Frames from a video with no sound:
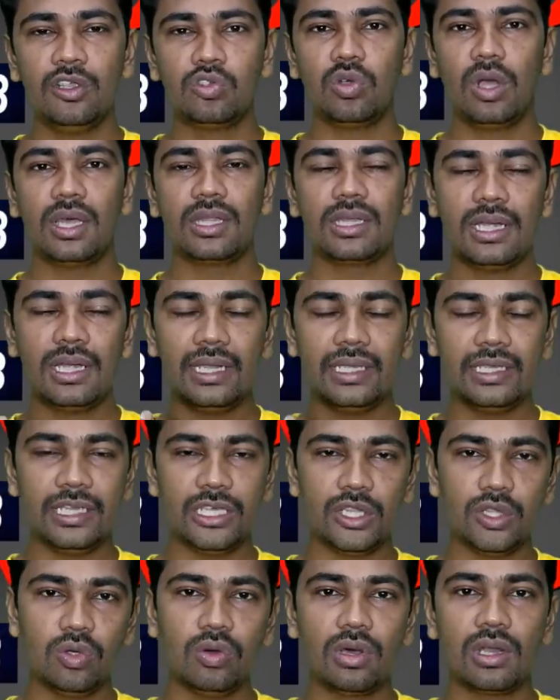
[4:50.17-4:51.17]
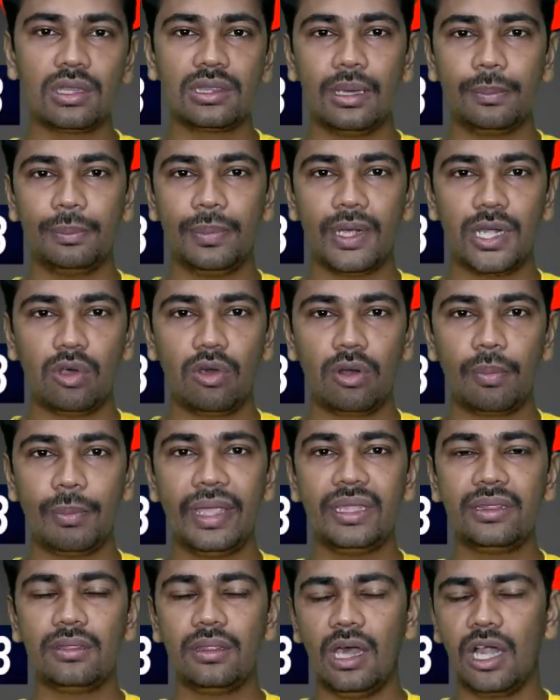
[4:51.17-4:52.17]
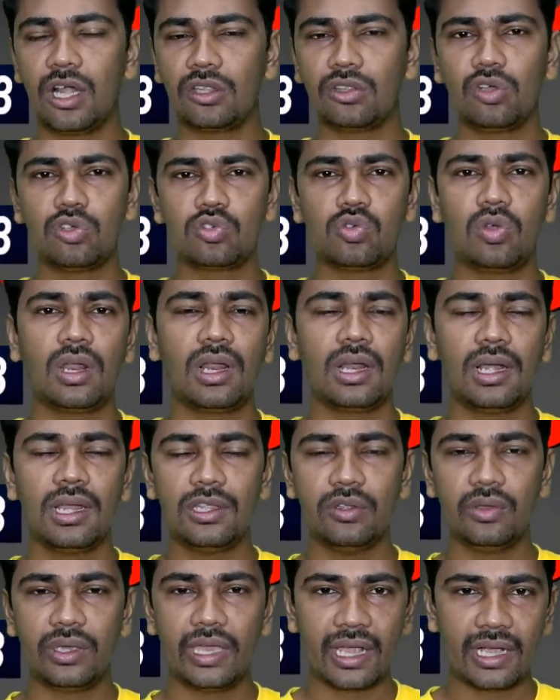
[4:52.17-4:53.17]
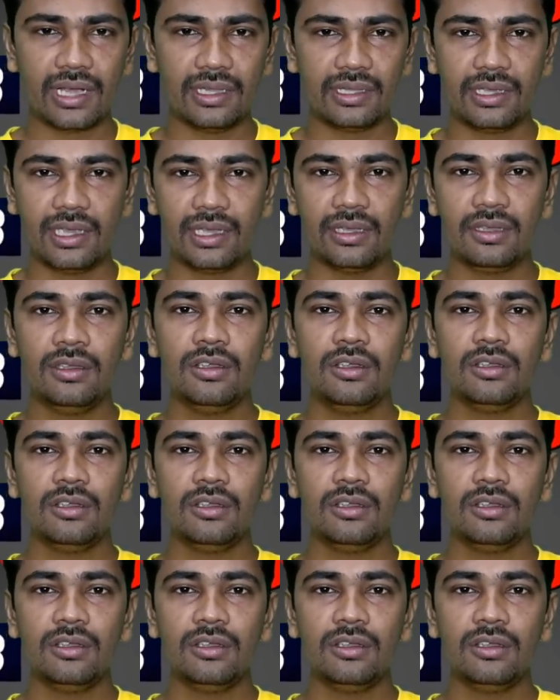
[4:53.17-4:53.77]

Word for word: ஸோ அதனால இதுவும் ஒரு தப்பான ஒரு மைத் அடுத்தவங்க சொல்கிறாங்களா எதுவும் கேட்காதீங்க